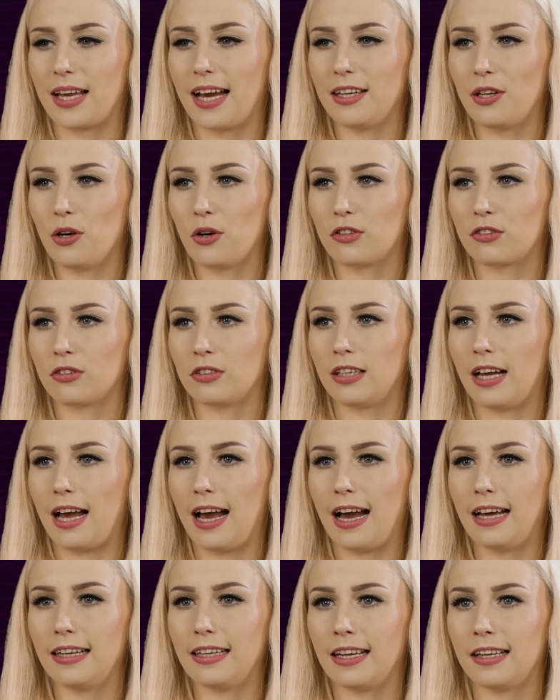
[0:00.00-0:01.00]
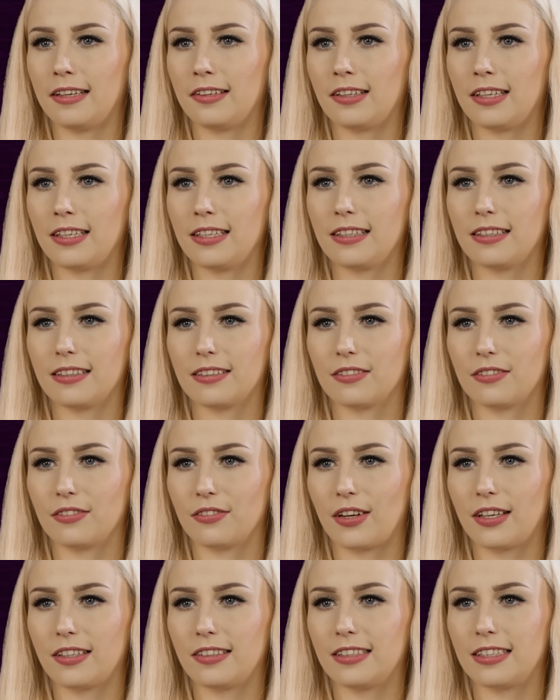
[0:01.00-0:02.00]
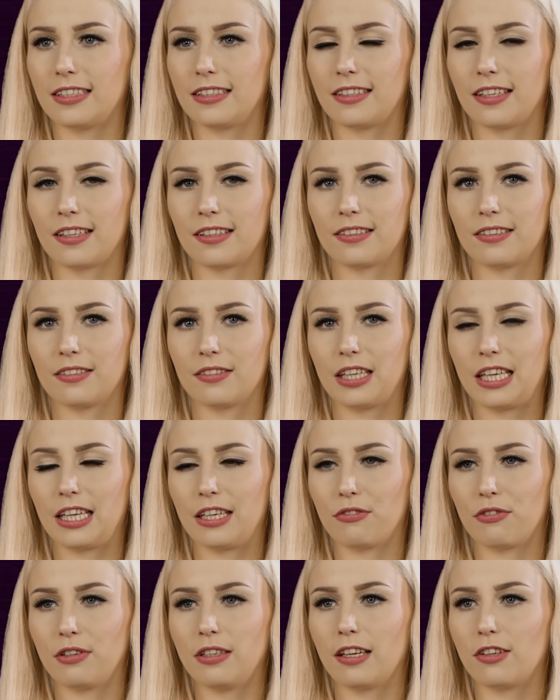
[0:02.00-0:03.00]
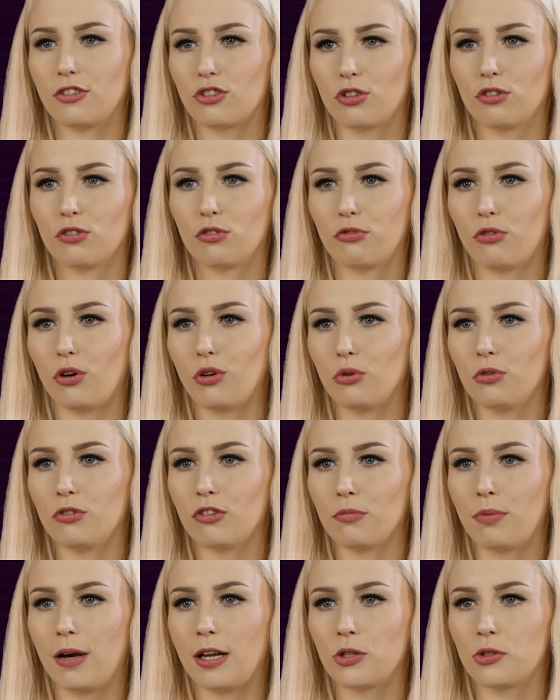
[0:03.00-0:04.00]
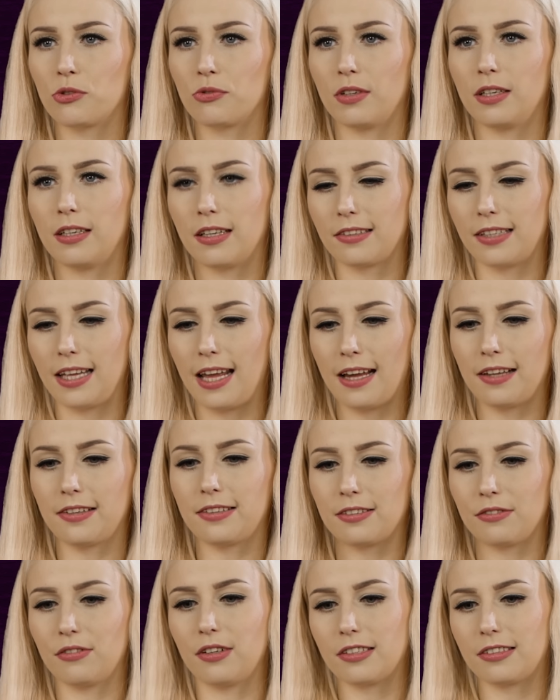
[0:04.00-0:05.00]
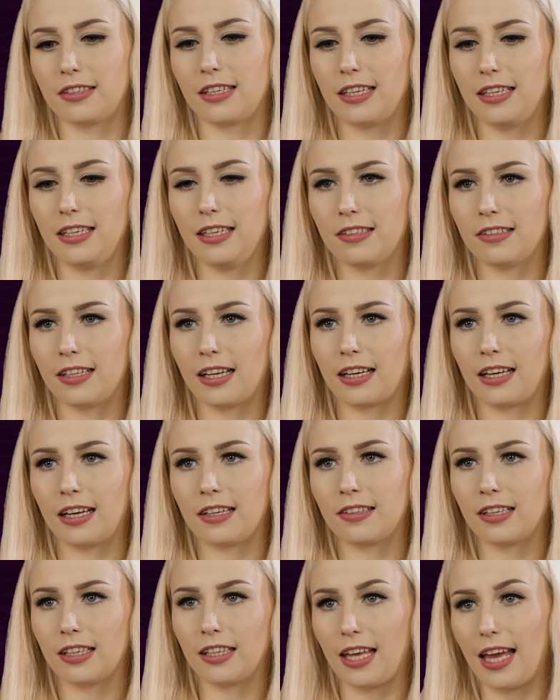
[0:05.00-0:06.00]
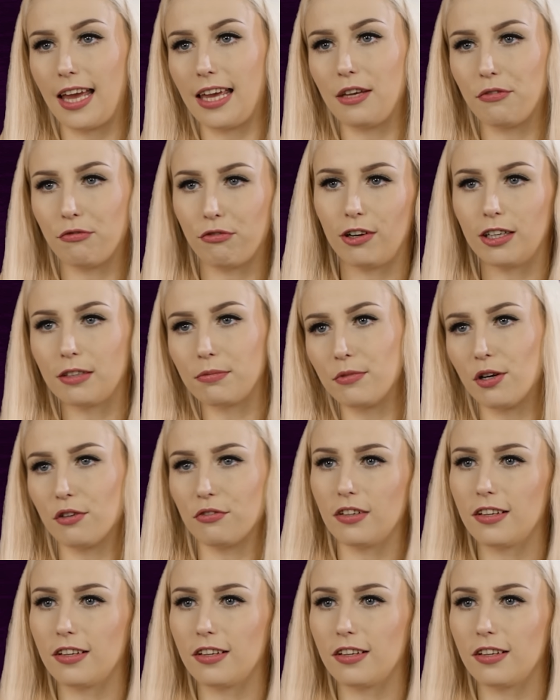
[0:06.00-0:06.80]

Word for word: Der hat auch so eine Art an sich, weiß nicht, das, ich finde das schon sofort unsympathisch, wenn das Erste, was derjenige sagt, gleich sagt, ey, folgt mir auf